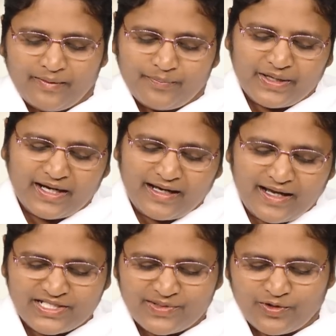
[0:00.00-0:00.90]

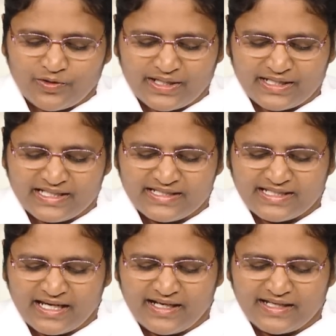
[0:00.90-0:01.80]
ప్రకాశంలోకి
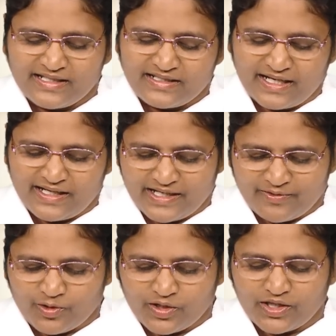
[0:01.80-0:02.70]
తీసుకెళ్లేది తండ్రి
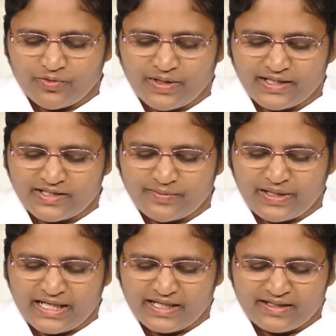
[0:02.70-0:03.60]
ఒక్కరు
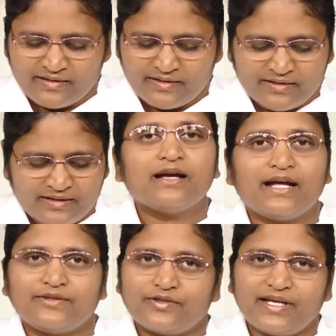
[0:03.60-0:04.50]
మాత్రమే
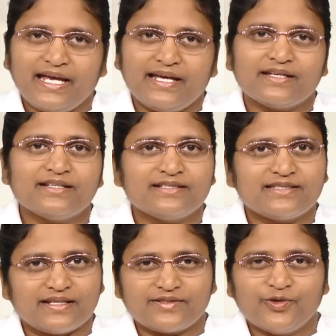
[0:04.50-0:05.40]
అందుకే
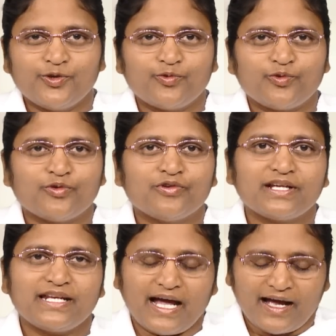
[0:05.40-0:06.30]
సద్గురువు
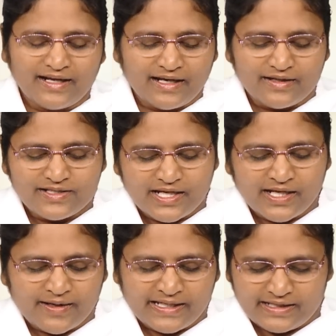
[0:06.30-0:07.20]

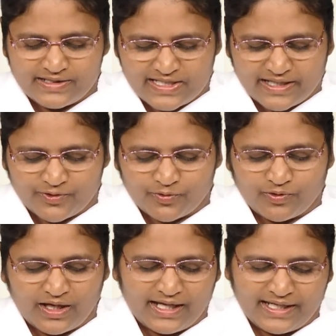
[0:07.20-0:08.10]
జ్ఞానాంజనాన్ని ఇచ్చారు
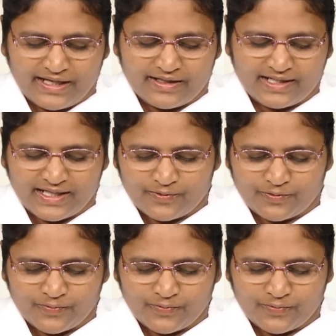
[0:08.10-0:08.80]
అని అంటారు